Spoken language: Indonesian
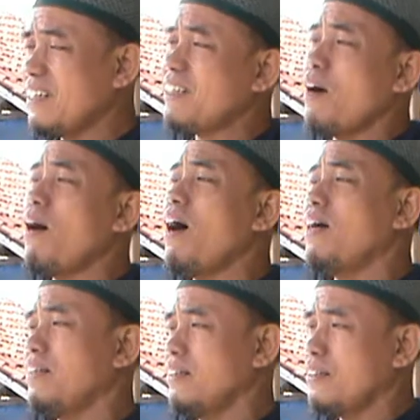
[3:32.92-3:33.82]

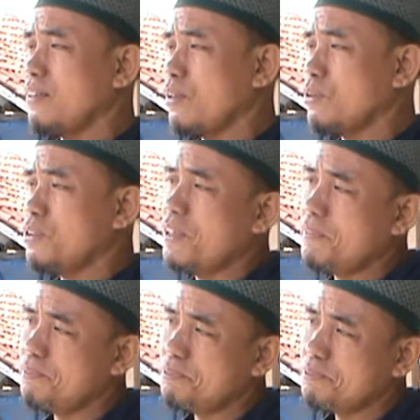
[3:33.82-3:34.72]
ketabahan dan
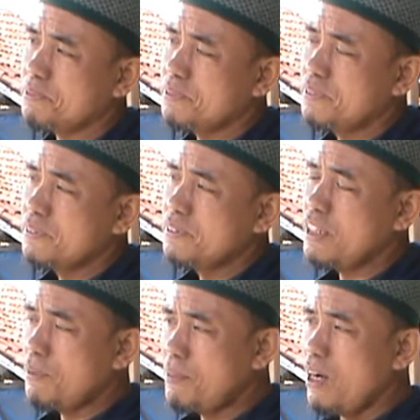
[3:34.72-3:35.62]
seterusnya.
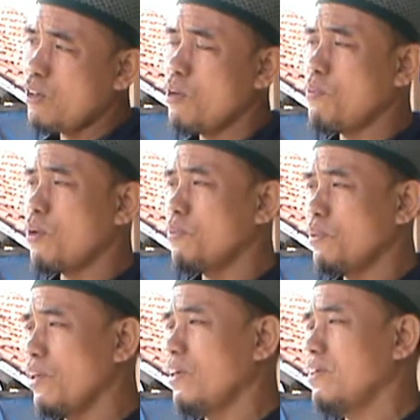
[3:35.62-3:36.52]
Jamaah
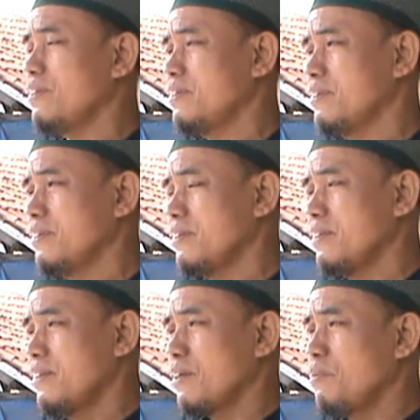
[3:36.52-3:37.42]
rahimakumullah.
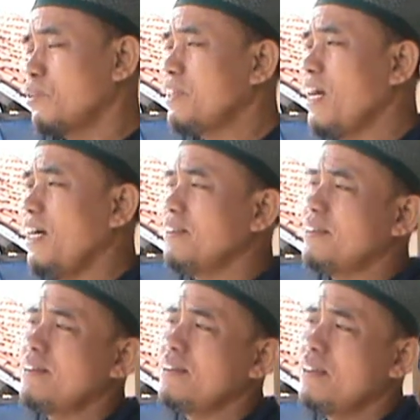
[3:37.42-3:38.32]

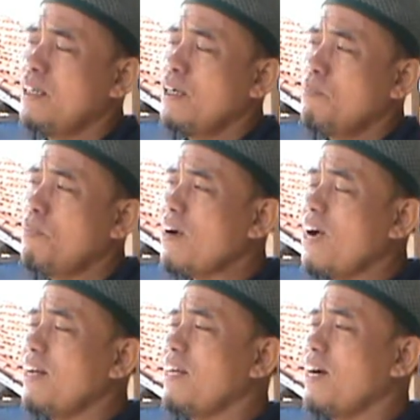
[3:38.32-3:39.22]
Kemudian
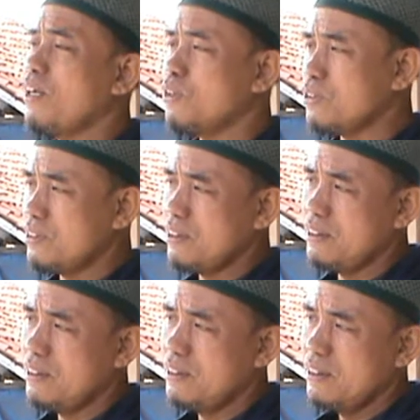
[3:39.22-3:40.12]
bekal yang harus
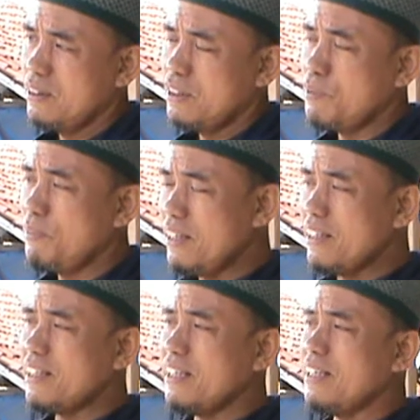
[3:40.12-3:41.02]

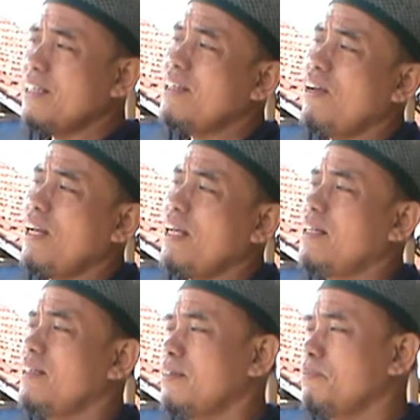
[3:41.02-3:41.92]
dimiliki
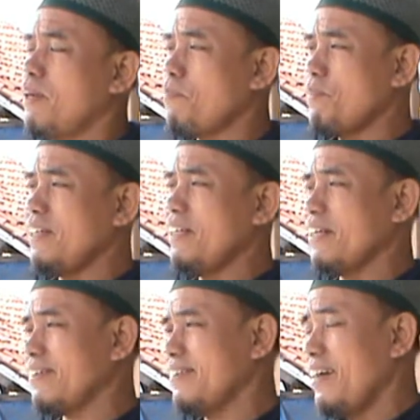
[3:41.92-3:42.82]
oleh para
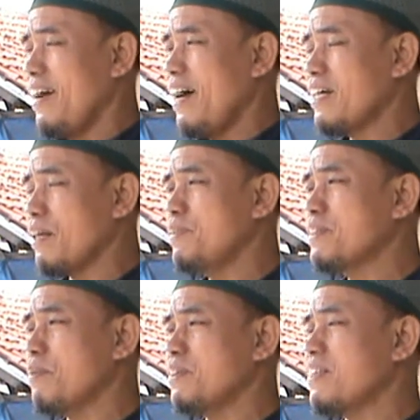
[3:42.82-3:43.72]
pendidik agar
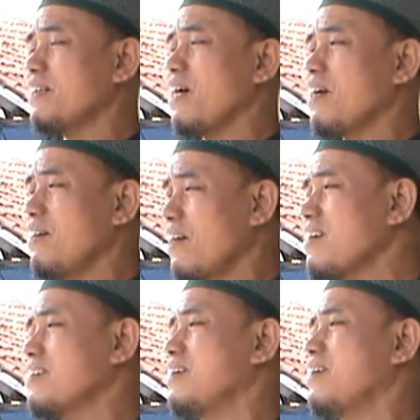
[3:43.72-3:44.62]
bisa mencetak
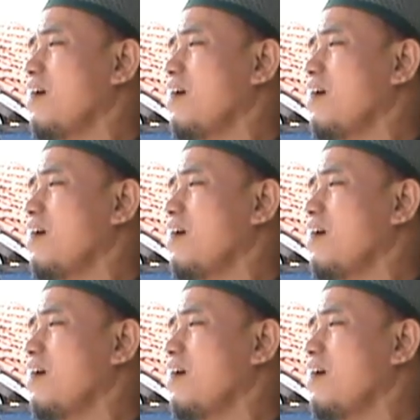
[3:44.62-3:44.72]
generasi